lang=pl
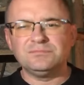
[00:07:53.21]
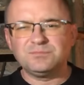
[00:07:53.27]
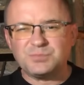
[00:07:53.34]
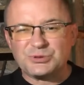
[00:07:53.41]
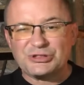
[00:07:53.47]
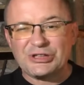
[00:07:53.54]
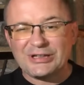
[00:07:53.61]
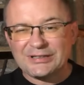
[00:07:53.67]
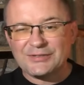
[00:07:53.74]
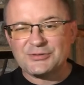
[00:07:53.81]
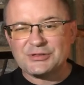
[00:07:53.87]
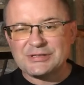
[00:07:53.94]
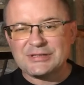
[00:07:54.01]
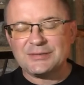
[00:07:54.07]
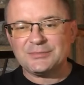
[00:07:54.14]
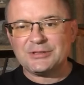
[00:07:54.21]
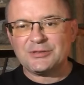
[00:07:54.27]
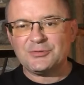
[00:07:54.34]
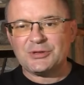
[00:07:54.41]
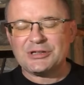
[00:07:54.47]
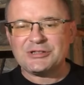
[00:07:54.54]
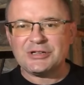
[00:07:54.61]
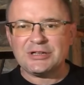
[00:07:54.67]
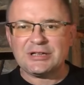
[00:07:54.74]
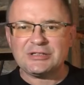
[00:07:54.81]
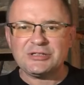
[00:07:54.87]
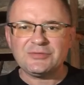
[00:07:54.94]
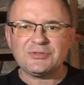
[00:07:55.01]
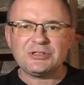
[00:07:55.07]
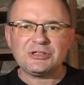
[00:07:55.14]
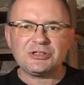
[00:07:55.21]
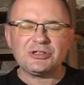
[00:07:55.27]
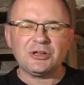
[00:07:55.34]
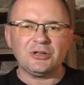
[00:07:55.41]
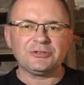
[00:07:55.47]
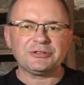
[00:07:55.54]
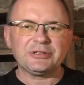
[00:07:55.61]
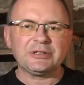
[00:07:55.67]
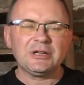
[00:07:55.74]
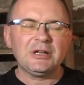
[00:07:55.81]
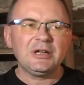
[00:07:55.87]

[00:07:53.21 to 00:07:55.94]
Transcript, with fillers: przede wszystkim tych właśnie lat 90. E,